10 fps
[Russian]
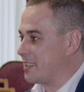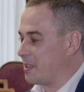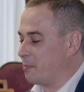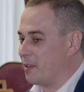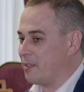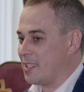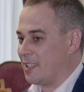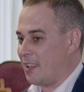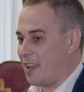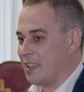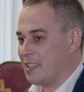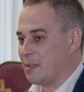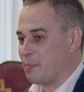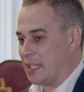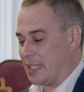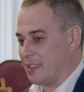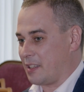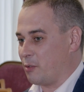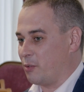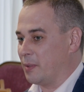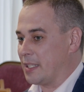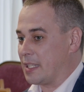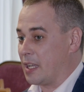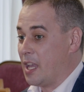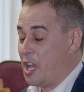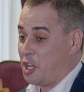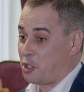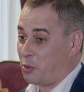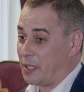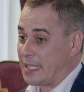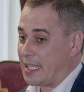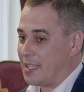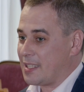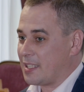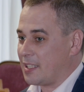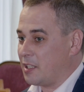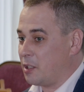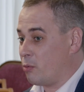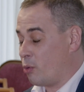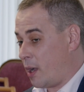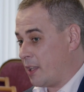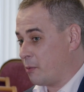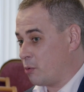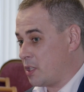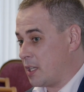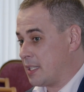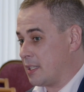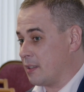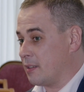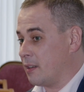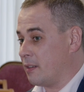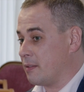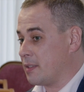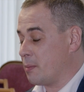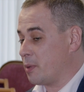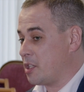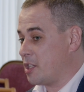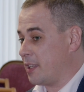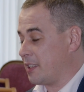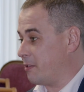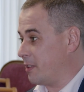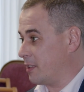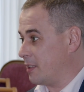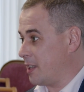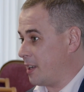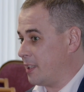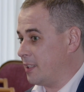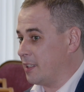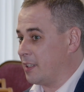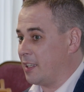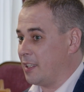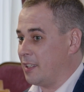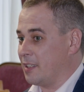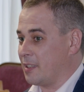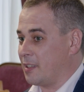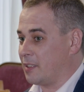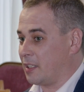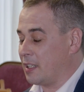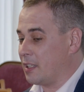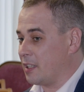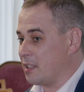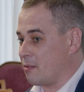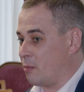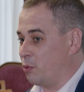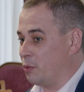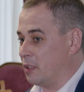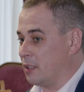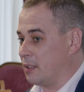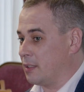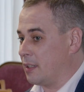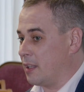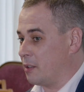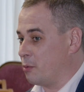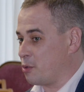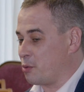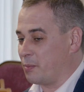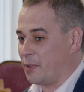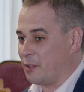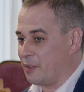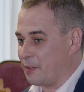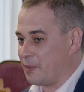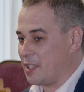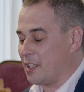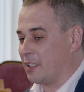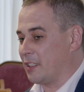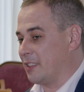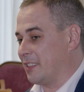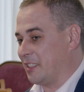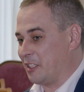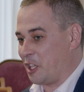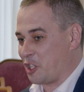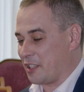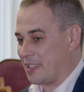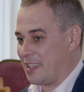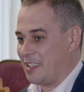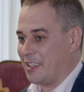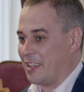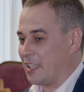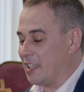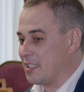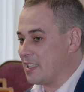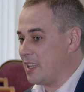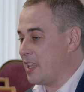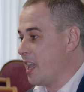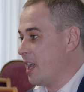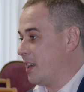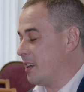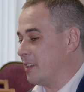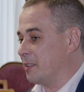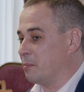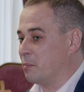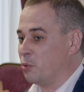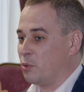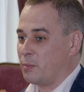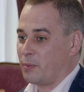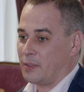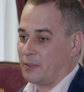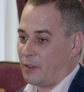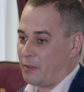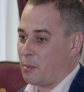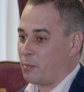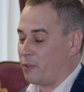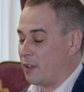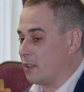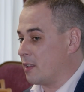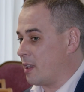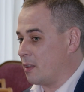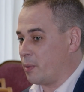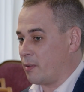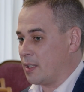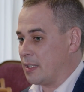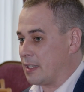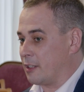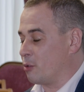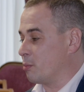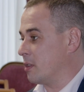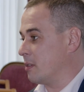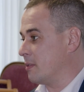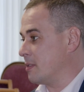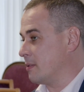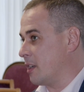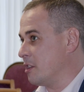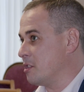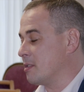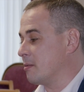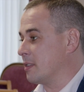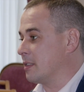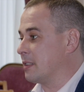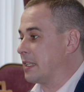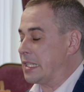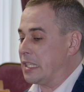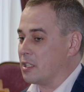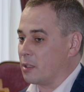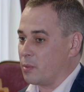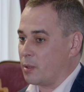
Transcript: ансамбль «Вензеля» из Пензенской области. Что касается индивидуального участия, э, все площадки фольклориады, они открыты, они свободны для доступа всех э, наших зрителей и гостей. Э, Будет во время фольклориада проводиться огромное количество различных